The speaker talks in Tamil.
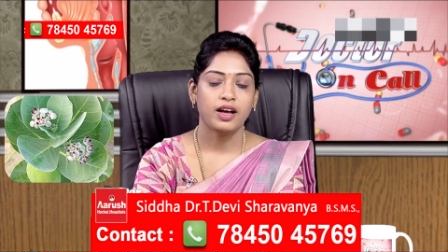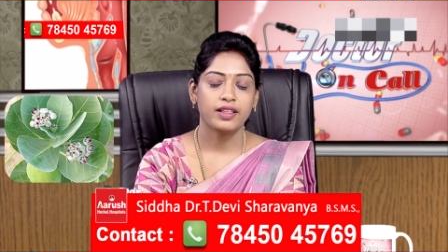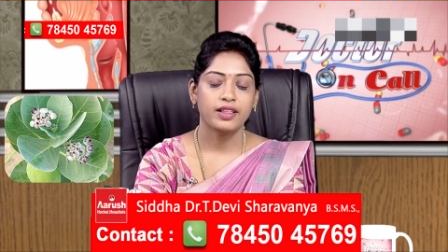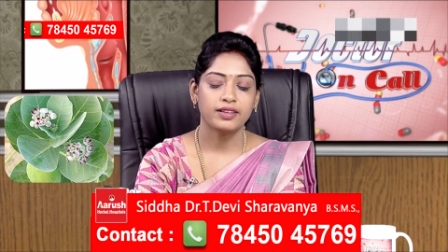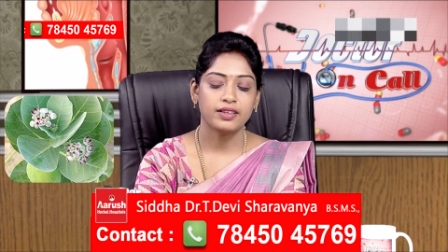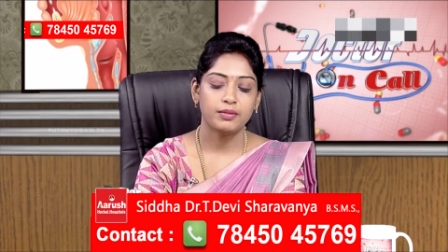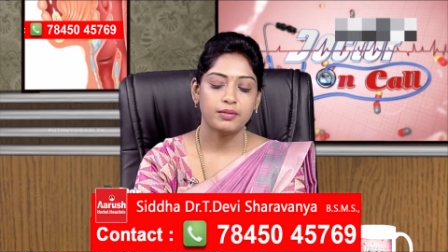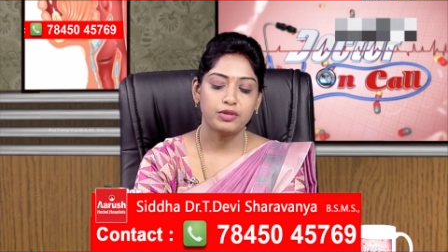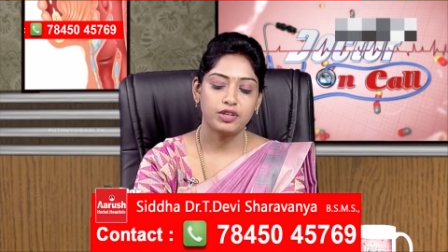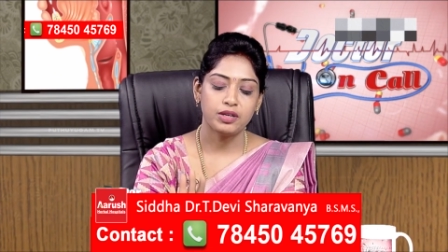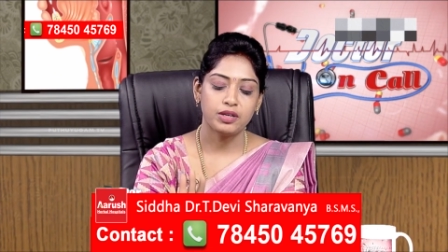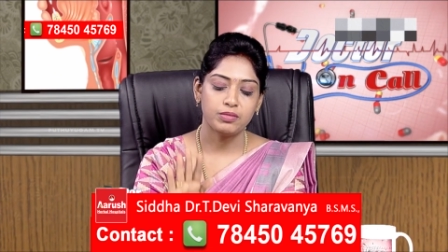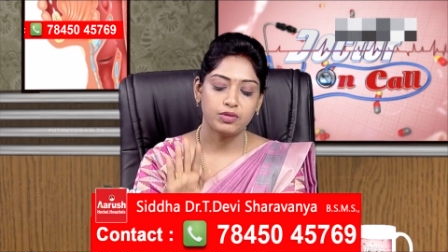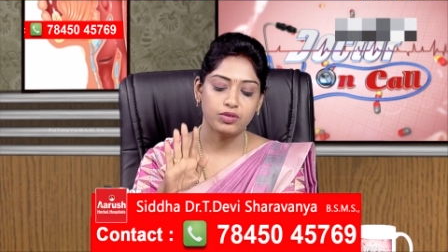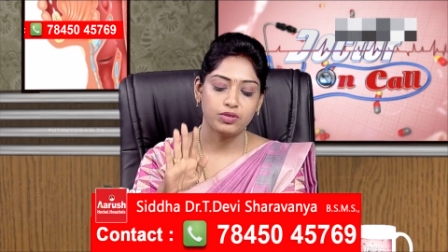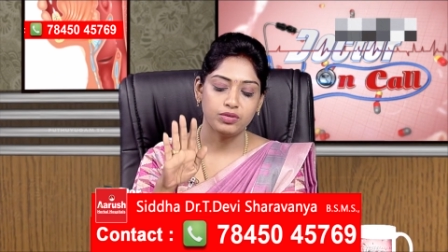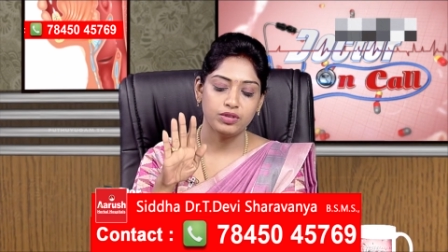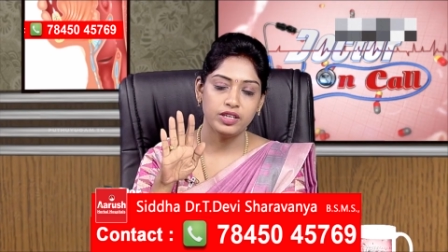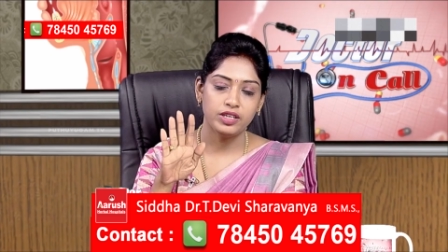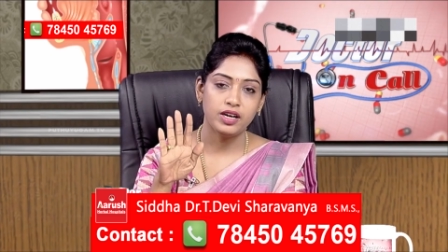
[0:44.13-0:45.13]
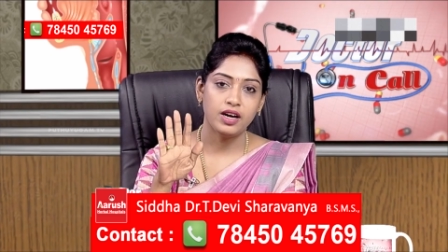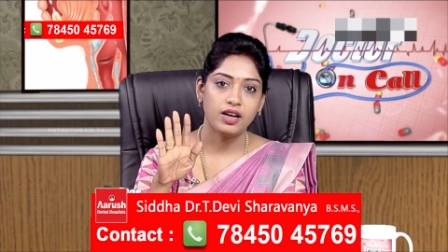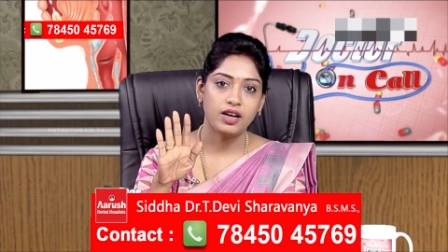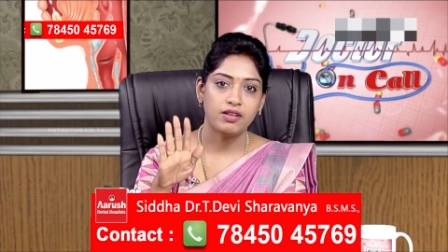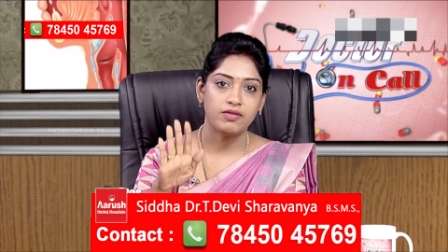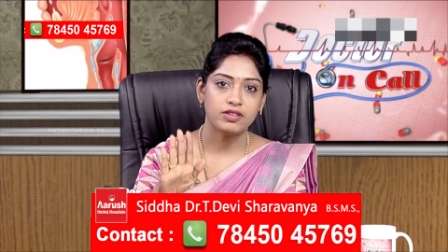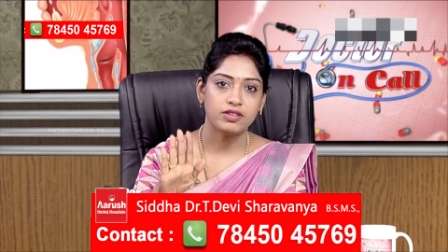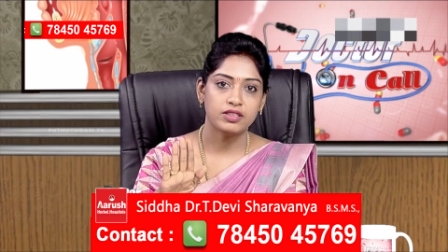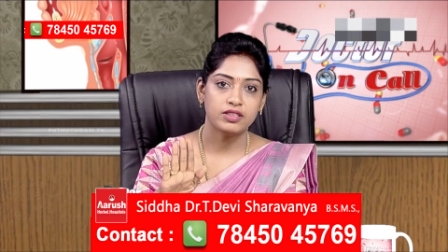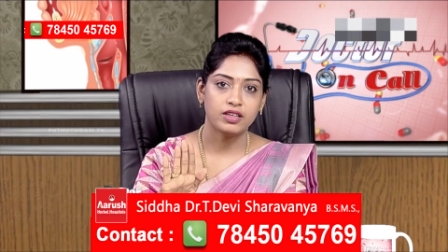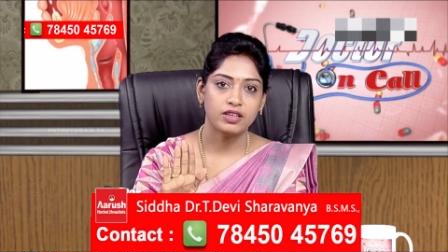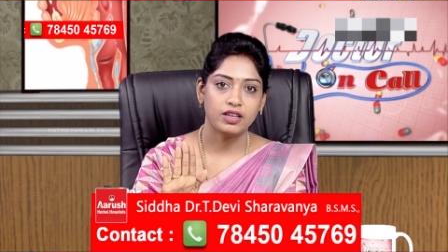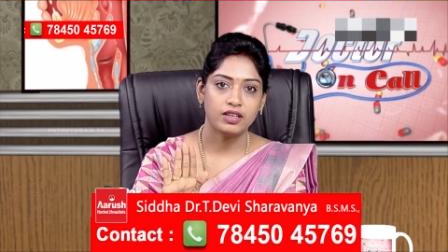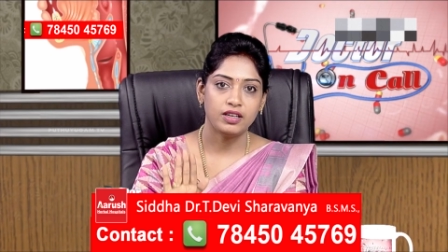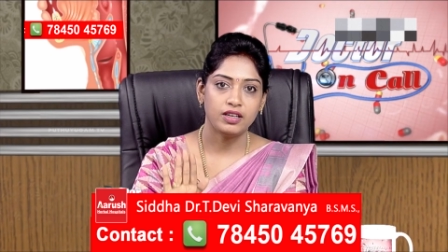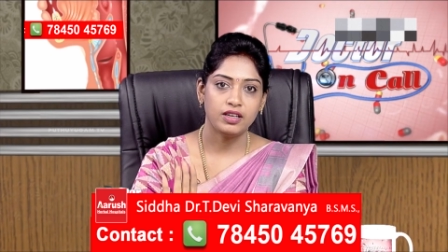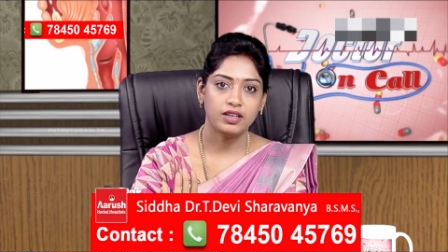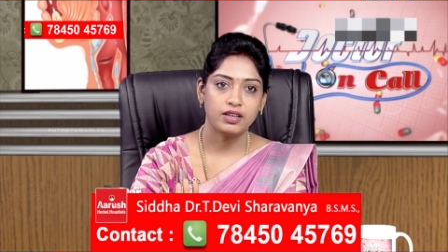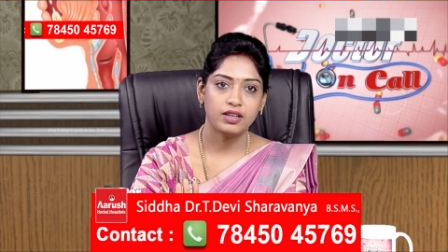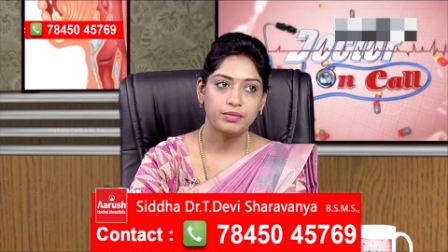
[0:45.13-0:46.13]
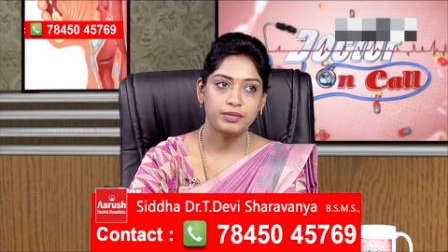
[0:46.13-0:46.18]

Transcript: அதுக்கப்புறம் நம்ம குதிகாலை வந்து நல்லா